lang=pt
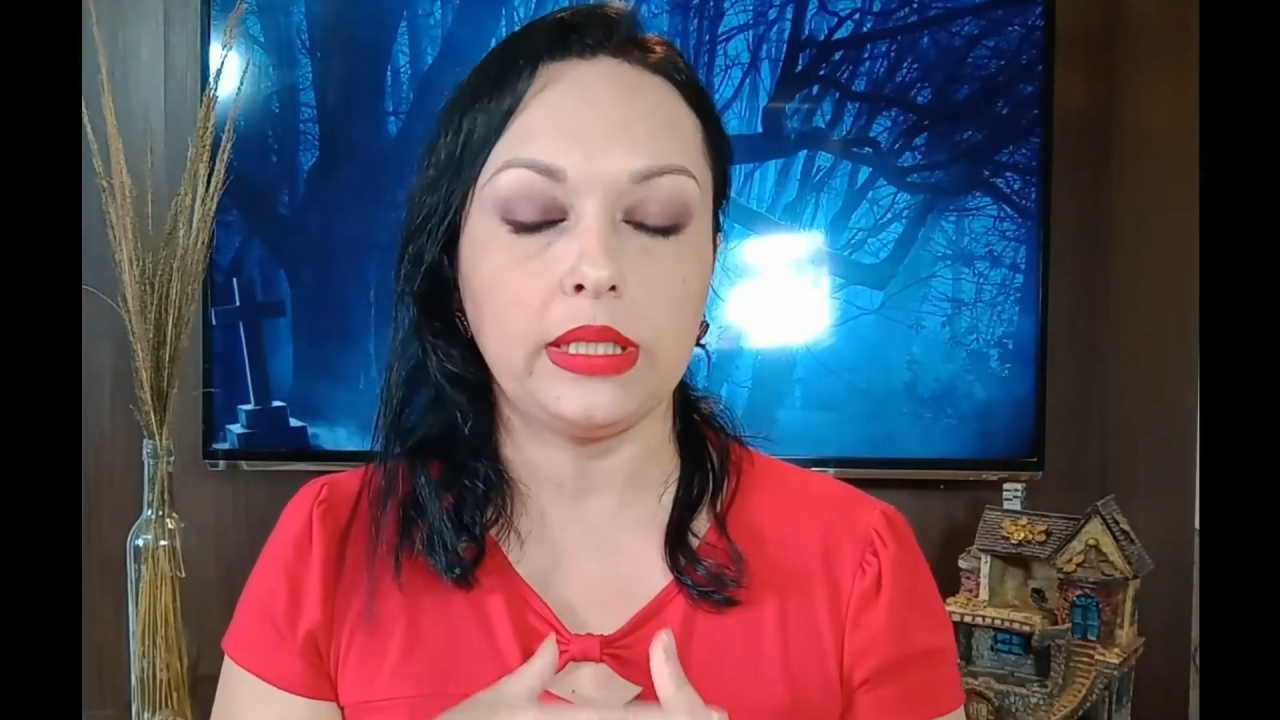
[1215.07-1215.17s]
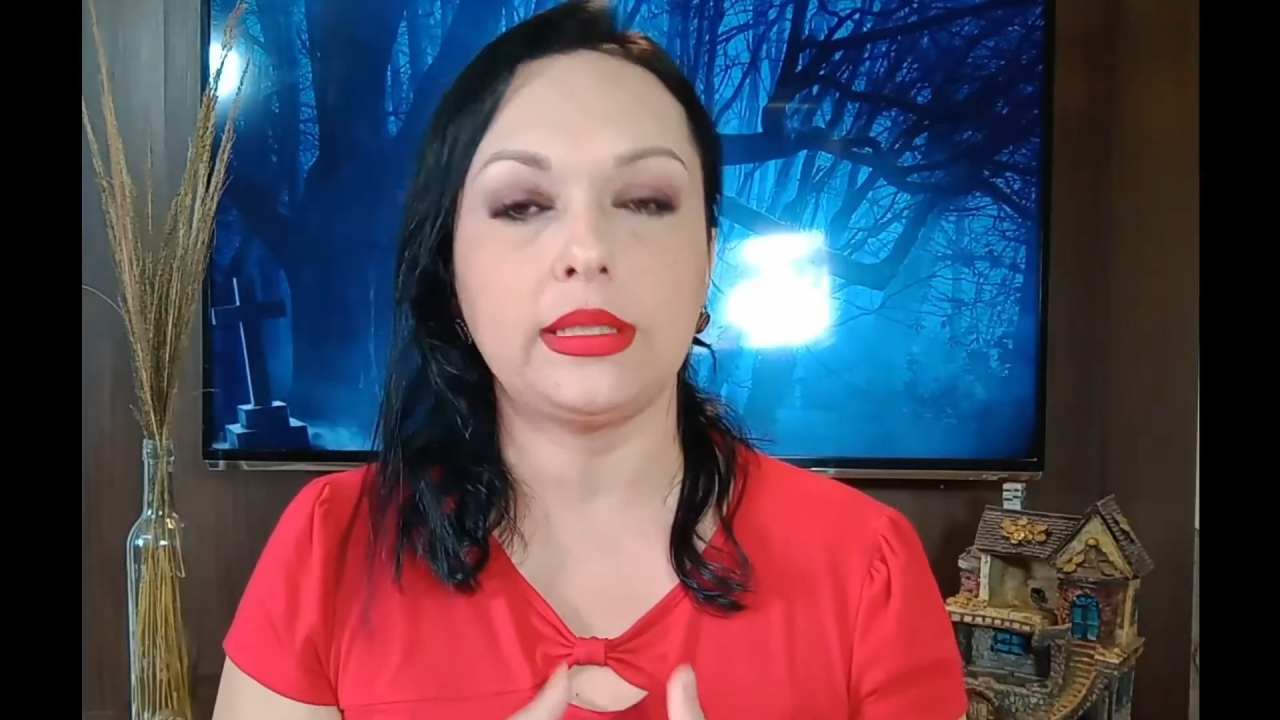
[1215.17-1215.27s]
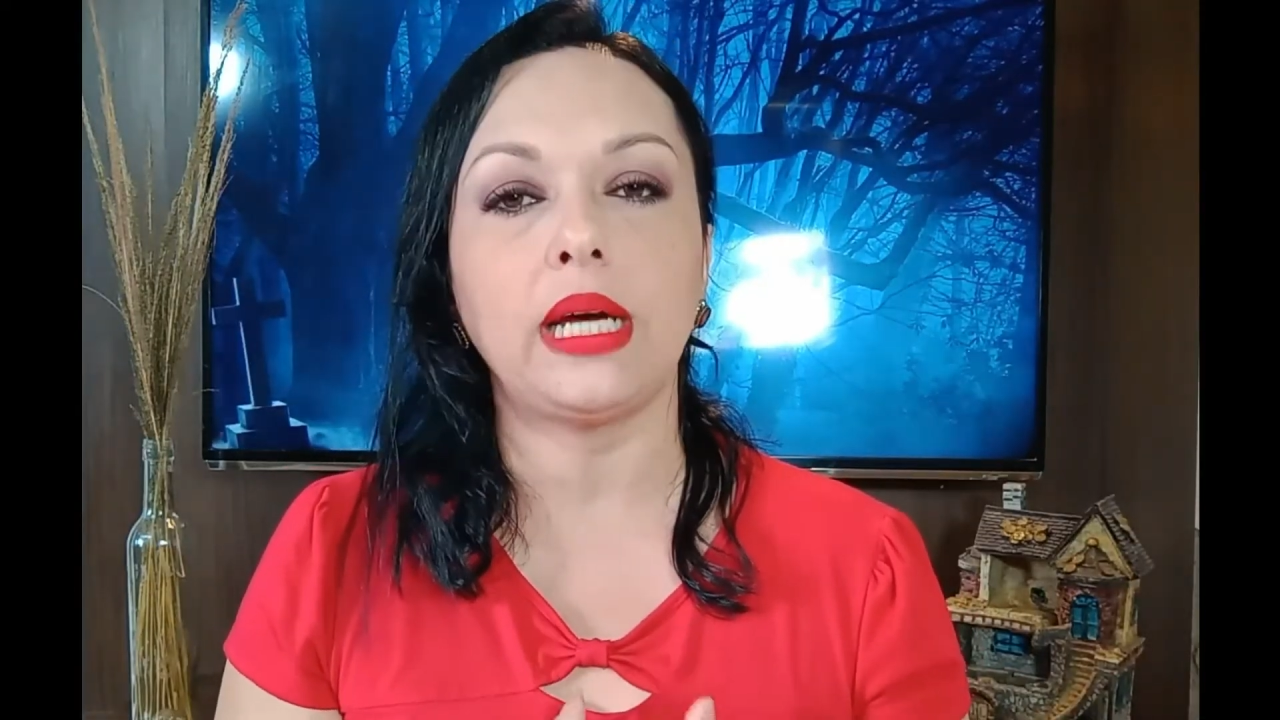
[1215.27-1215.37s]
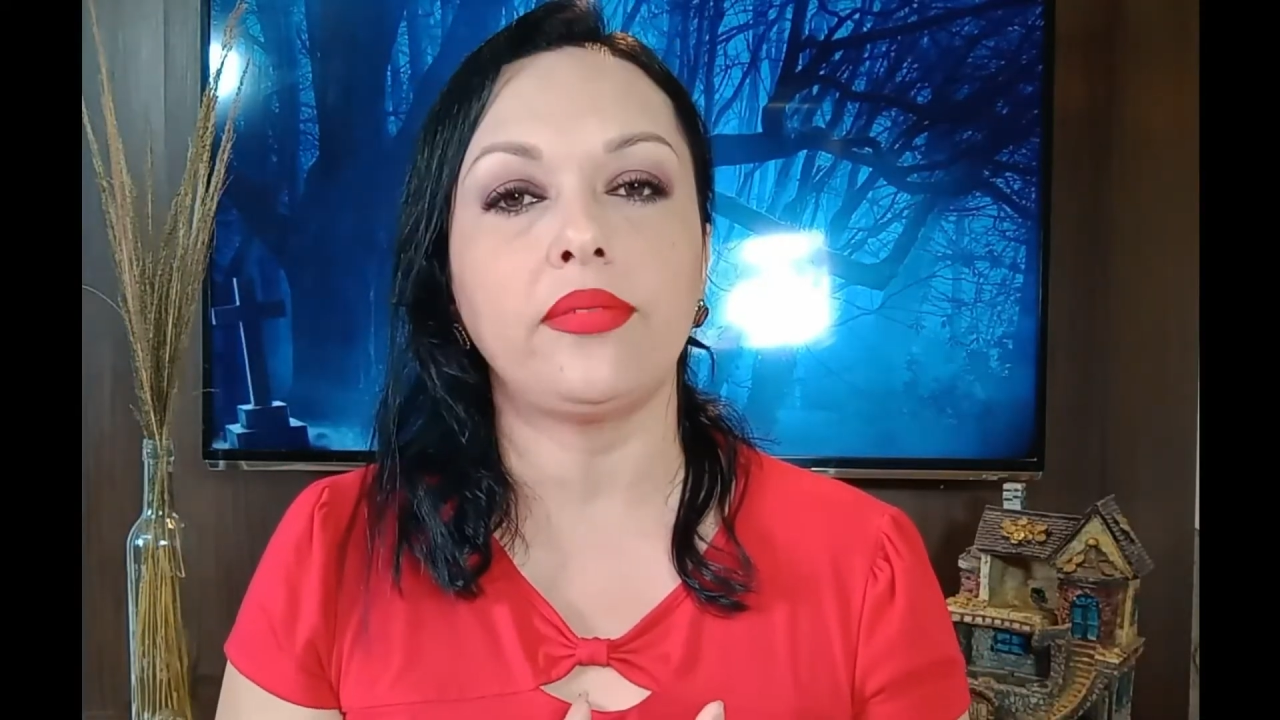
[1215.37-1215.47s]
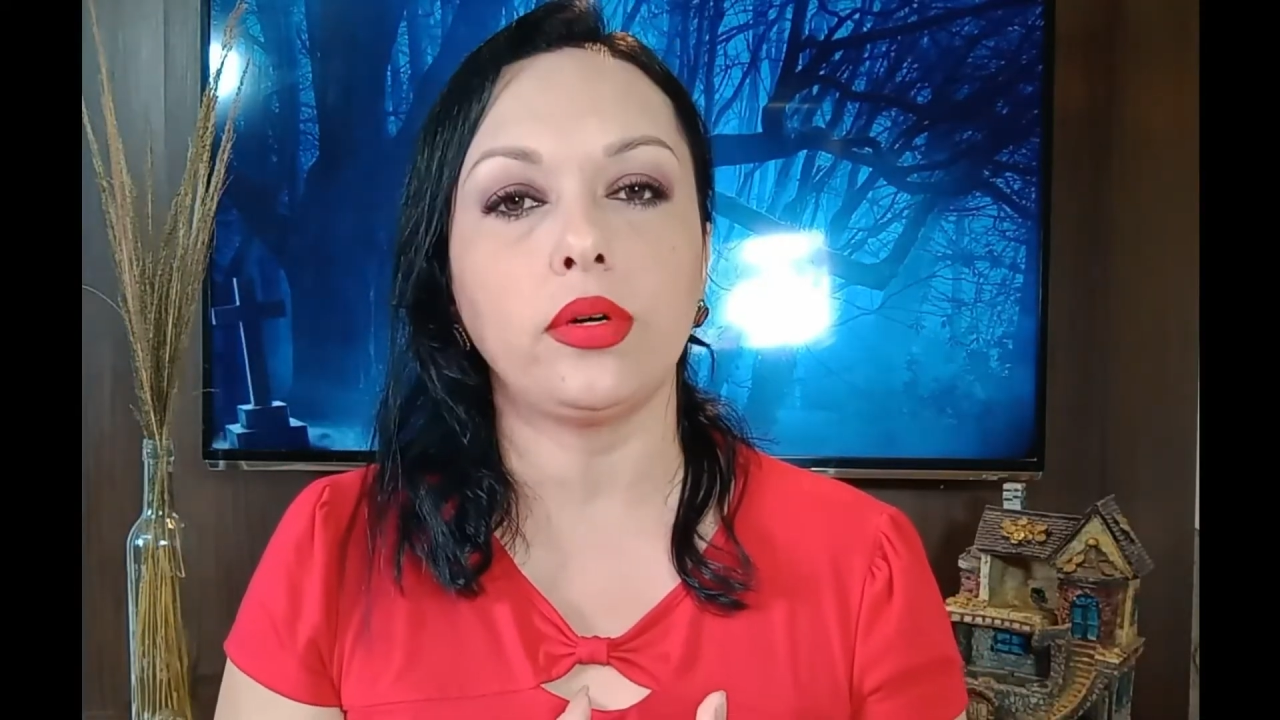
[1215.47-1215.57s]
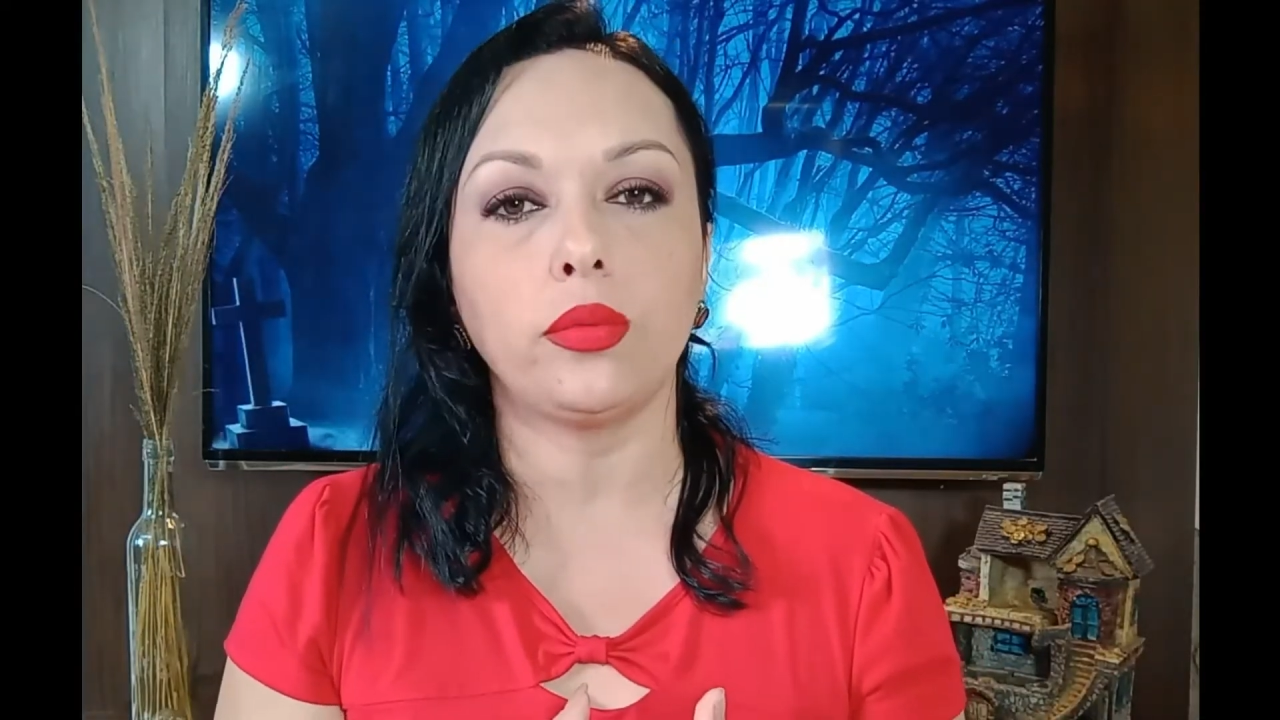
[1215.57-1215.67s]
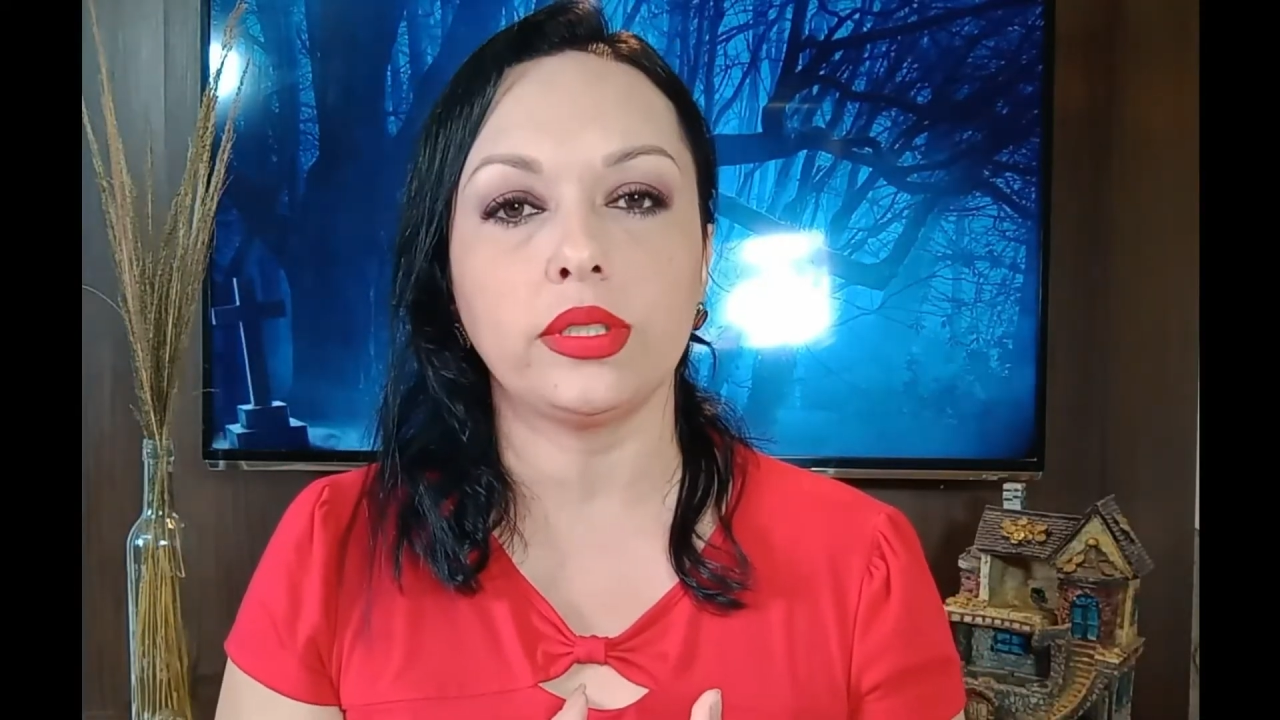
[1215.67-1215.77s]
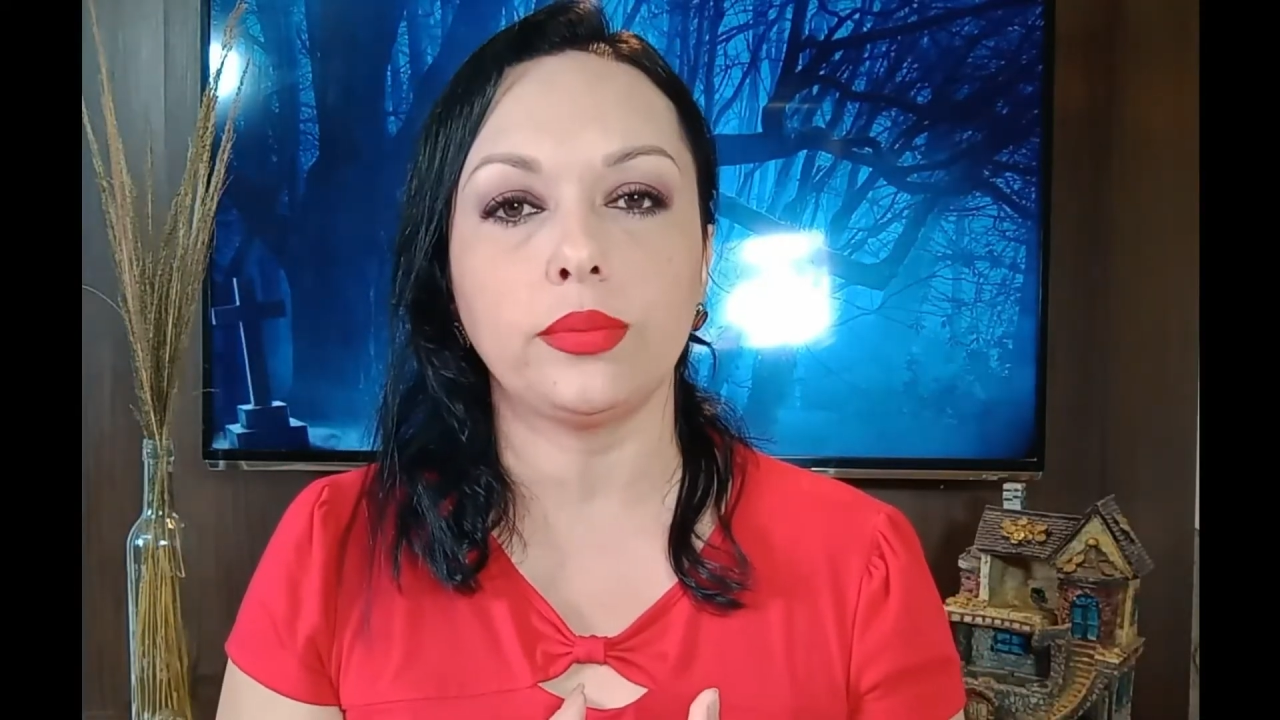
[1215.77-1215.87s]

ele estava com